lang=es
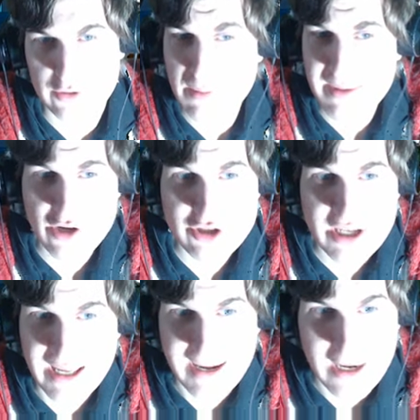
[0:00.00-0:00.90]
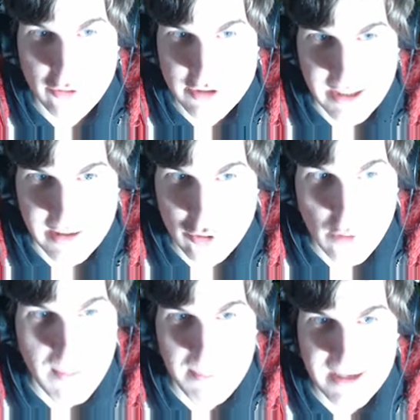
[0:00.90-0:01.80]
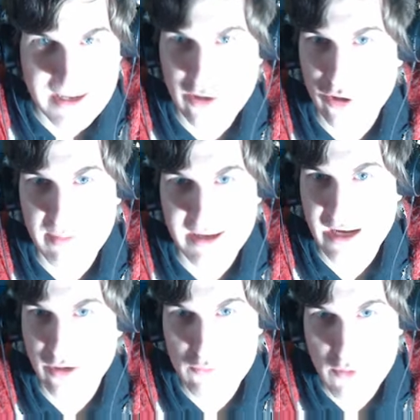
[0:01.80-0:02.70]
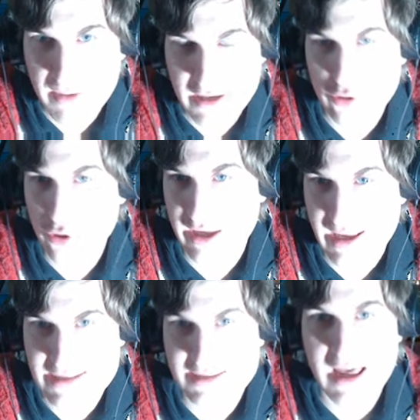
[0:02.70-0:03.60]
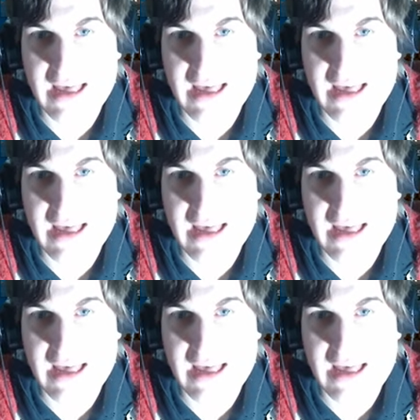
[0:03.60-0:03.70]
También no sé qué carajo será. No me explica, no explica en ningún momento qué es.